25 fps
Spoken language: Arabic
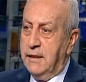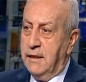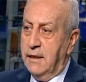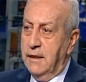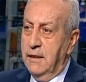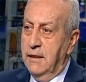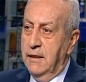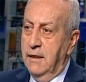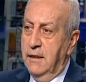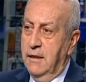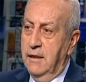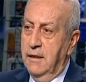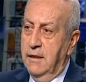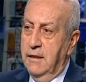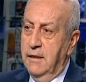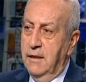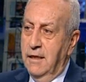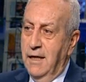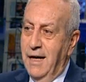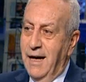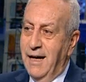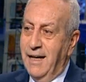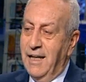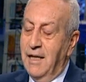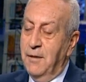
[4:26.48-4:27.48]
آه،
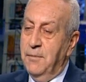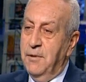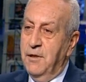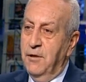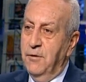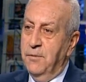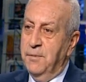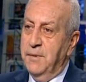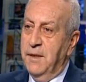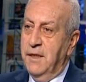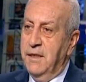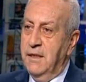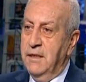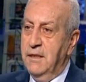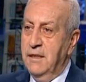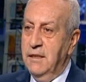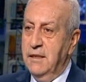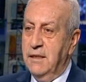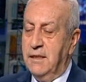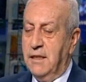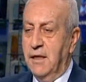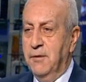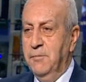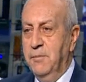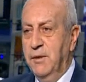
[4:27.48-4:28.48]
اغلب اللبنانيين
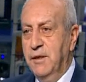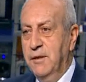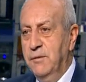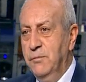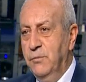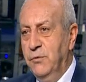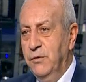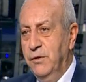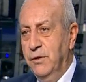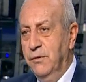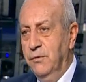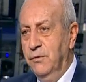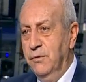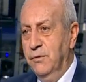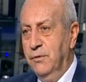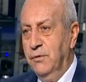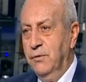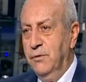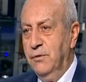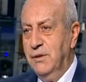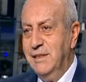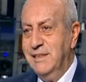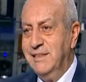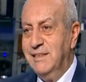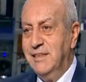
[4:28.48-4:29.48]
كان بهمهم
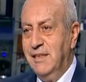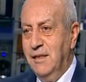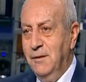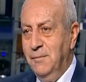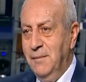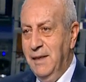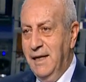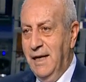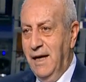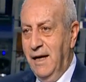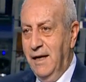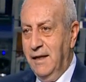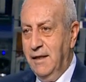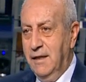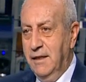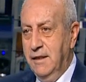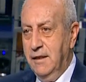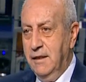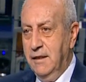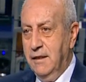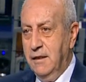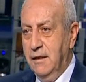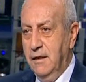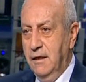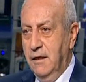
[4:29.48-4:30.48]
انه السلم
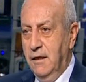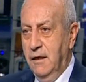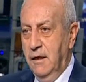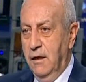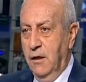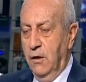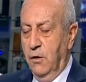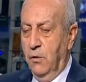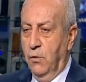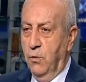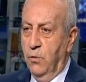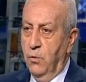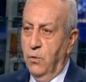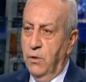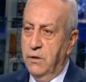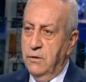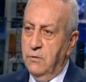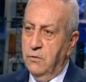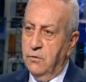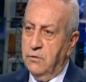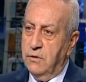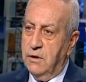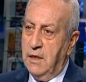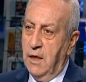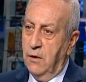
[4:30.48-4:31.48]
الاهلي
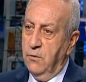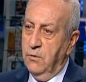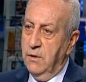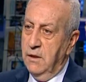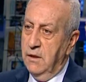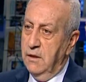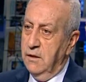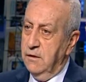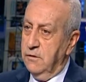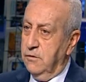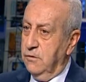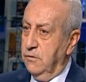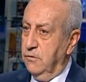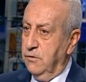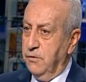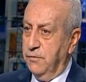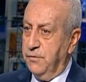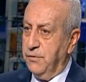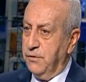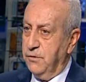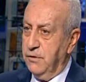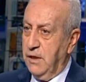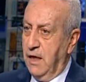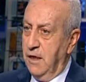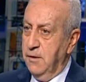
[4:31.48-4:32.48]
وانه الدوله
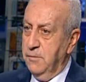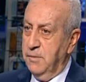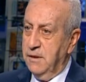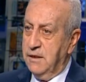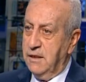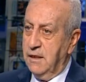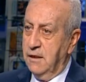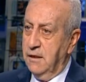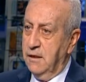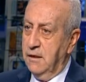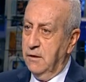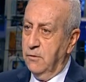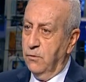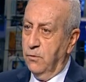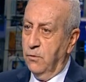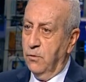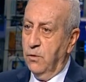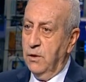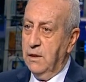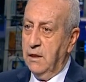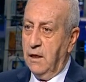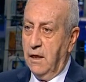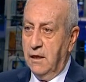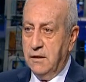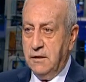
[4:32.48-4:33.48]
تفرض هيبتها
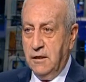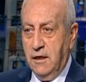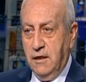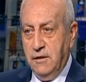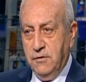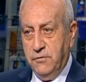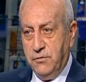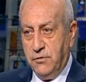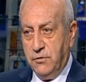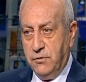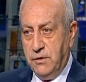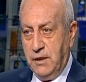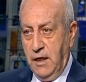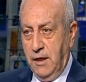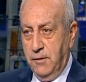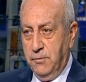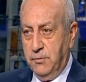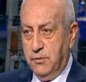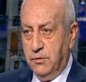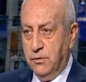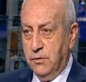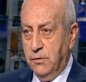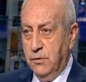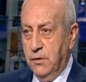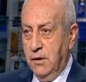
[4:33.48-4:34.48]
والقضاء يفرض
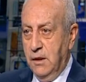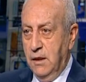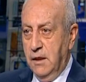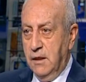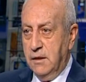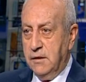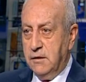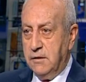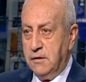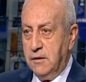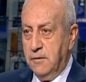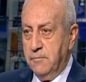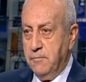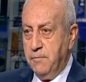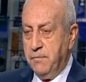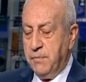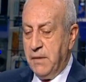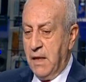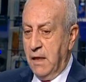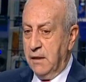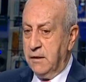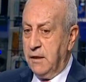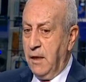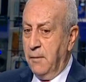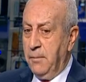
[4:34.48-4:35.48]
هيبته صار هيك
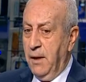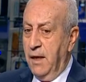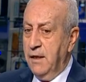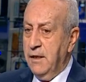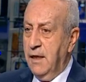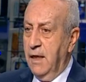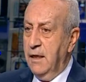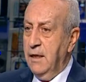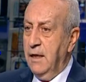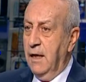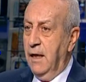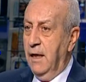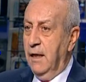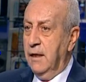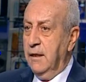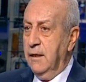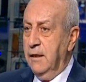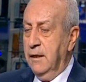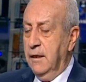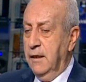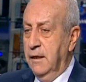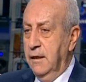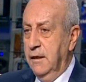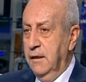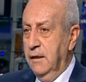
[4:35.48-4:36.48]
طبعا هلا
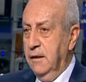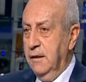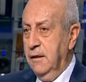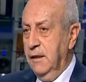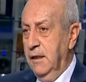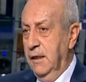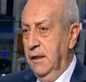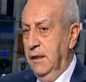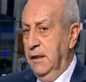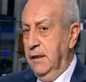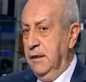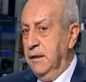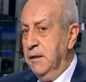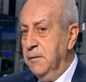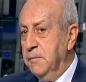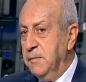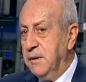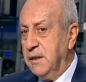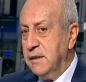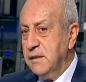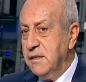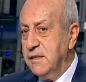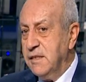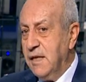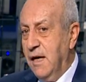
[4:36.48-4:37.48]
آه،
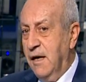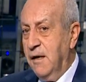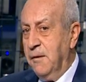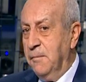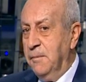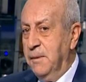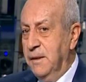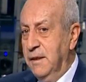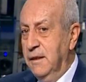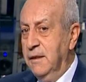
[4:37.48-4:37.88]
يمكن صار ب